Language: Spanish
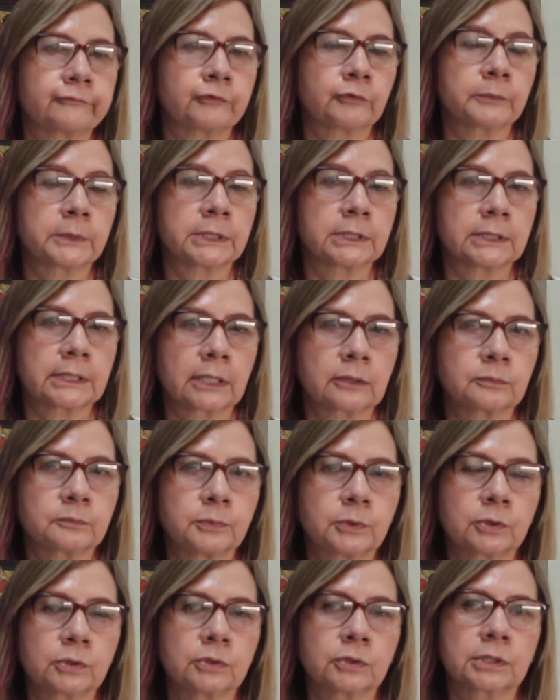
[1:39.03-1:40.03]
fomentar un
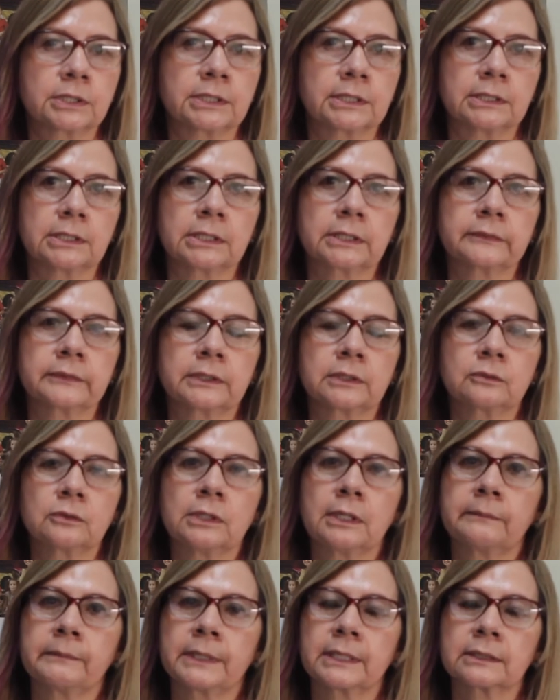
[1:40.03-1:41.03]
poco lo que tiene que ver
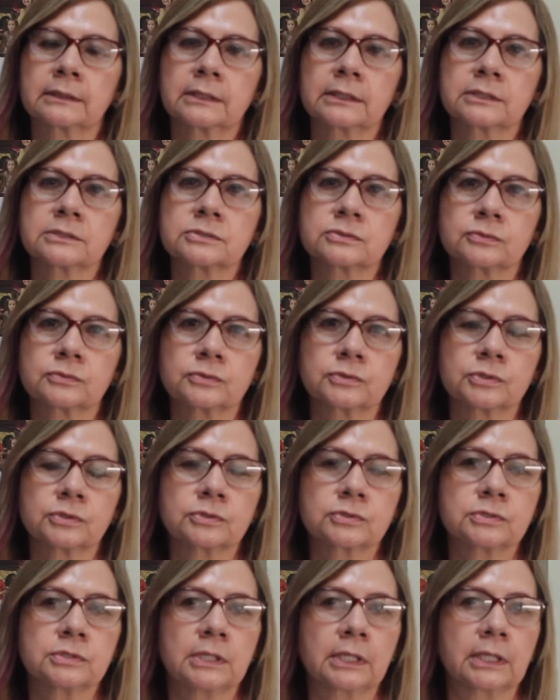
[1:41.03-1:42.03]
con la parte de
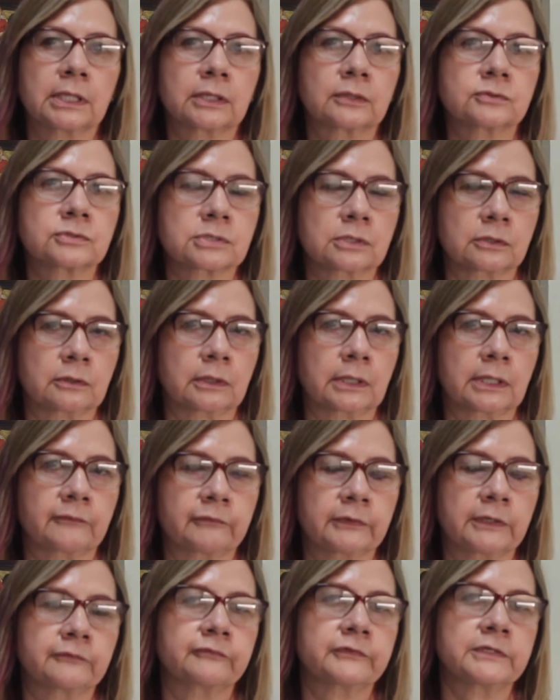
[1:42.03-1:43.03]
estudios de
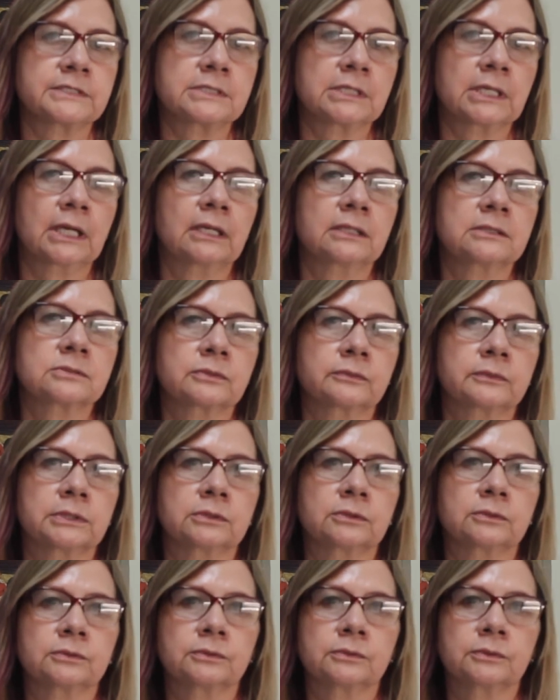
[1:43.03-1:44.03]
oceanografía física y
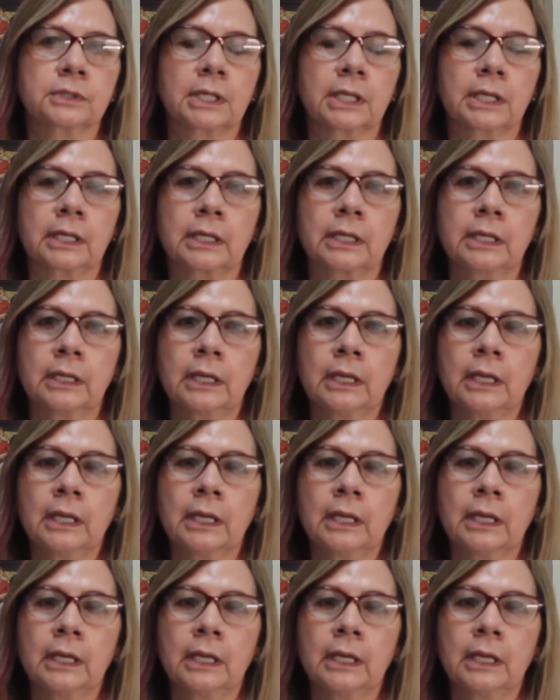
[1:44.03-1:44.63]
sobre todo que